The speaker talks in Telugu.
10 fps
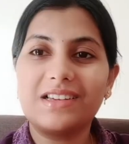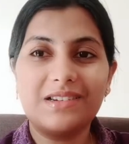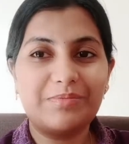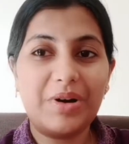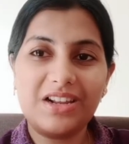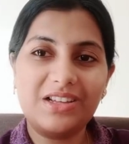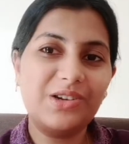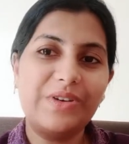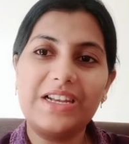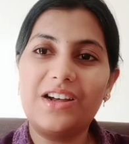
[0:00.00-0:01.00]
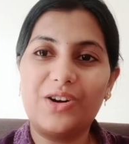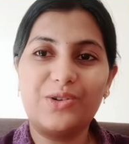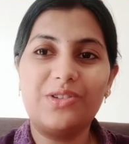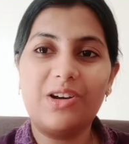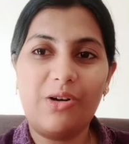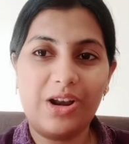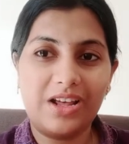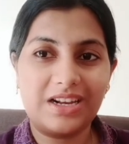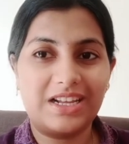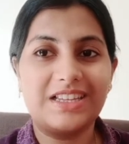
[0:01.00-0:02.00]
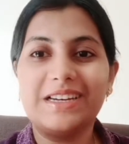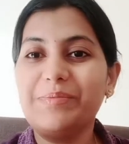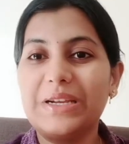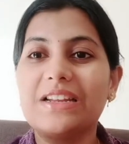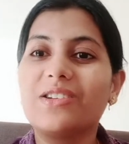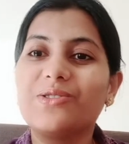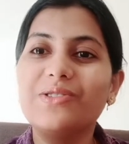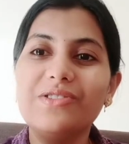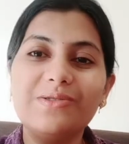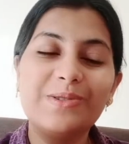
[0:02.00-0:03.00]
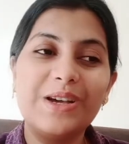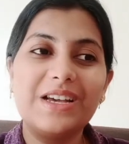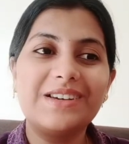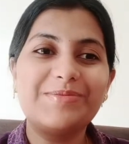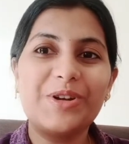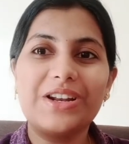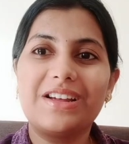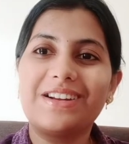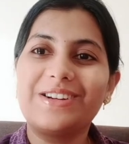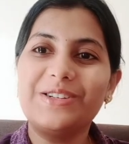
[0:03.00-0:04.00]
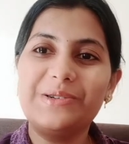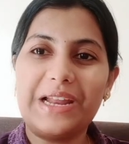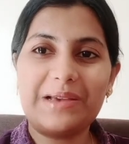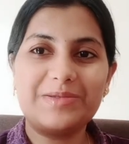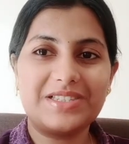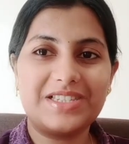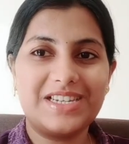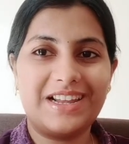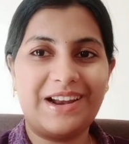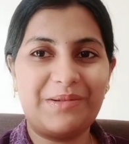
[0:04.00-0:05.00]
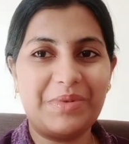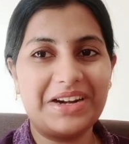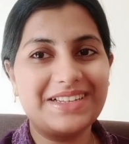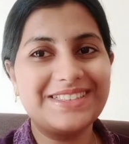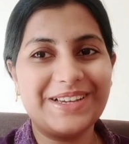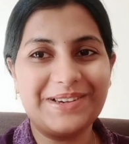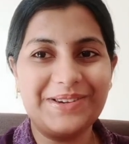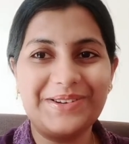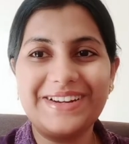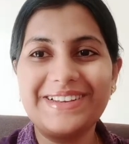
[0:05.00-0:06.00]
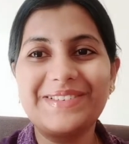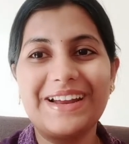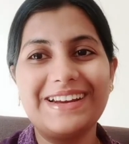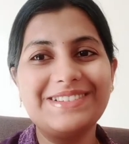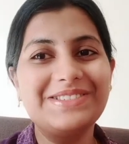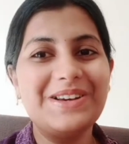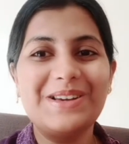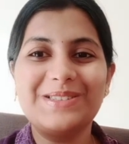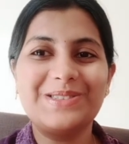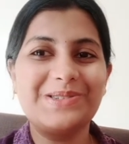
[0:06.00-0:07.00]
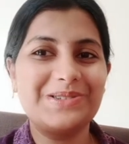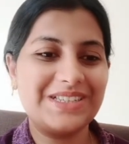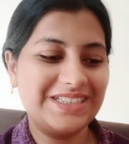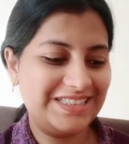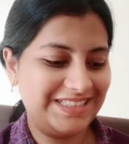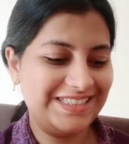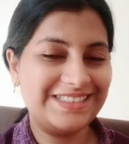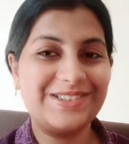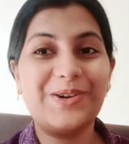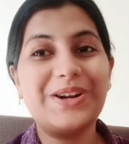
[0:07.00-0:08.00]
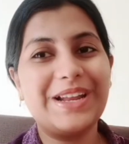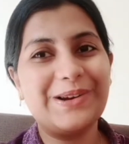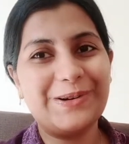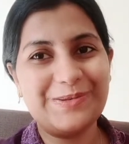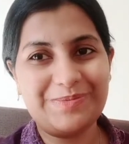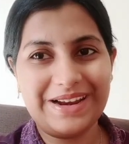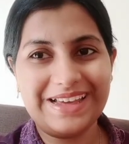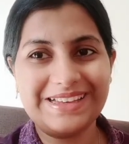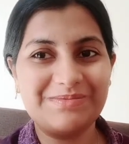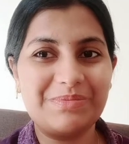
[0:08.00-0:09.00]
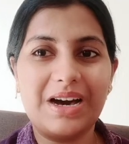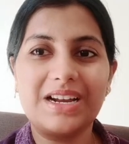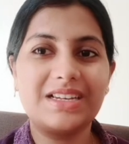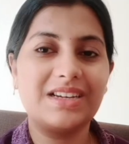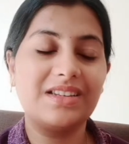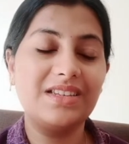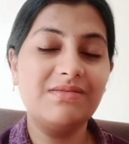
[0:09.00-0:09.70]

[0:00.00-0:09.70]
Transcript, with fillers: పార్కుకి వెళ్ళి ఆడుకుంటా ఉన్నారు కదా పిల్లలు మొన్న టూ టైమ్స్ వచ్చారనమాట సెక్యూరిటీ వాళ్ళు సో కిడ్స్ నాట్ అలో టు ప్లే ఇన్ పార్క్ అని